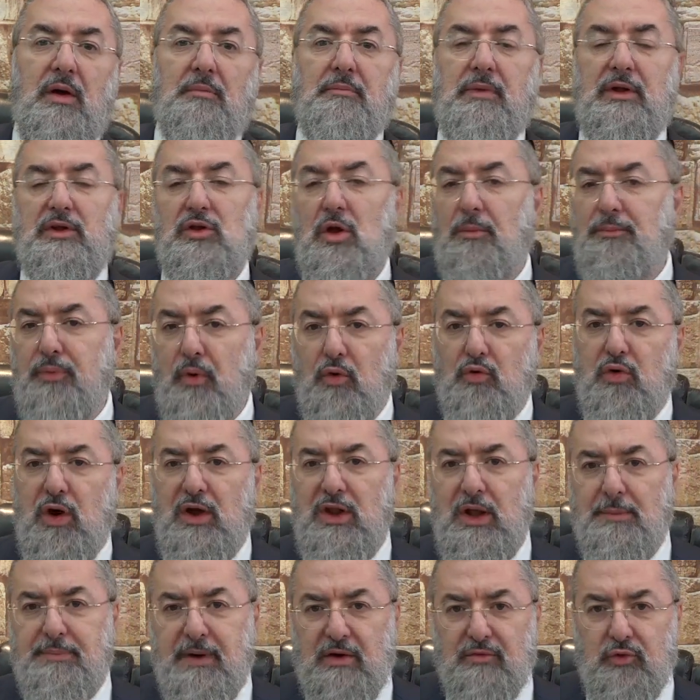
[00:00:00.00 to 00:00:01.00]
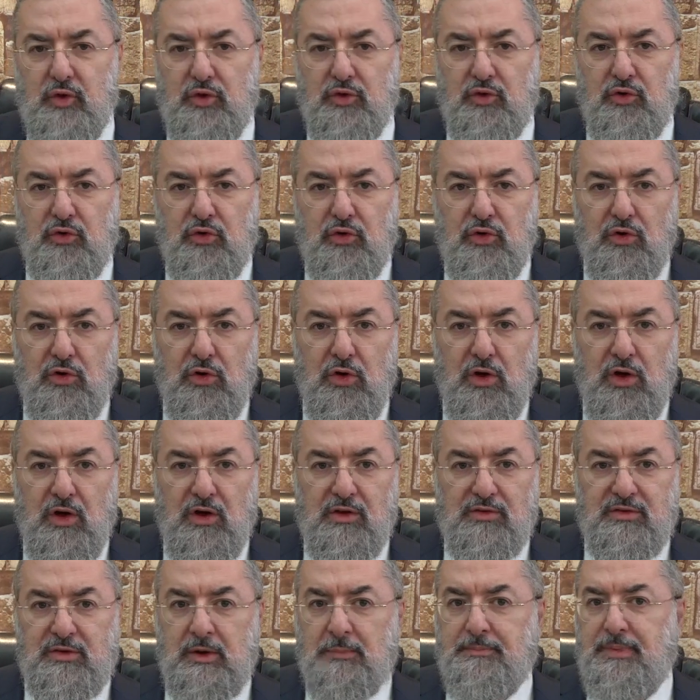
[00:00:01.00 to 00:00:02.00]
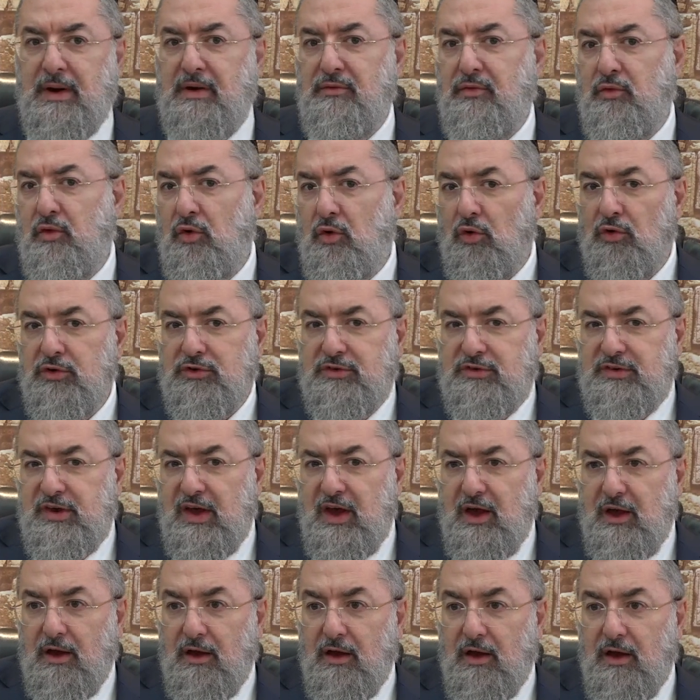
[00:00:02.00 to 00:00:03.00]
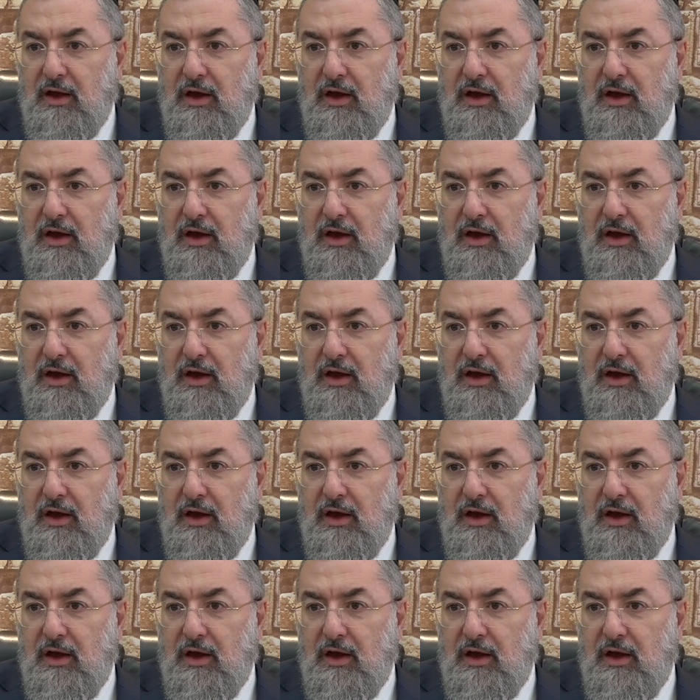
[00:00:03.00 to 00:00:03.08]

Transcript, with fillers: Maintenant, pourquoi il n'est pas venu C'est pas volontiers.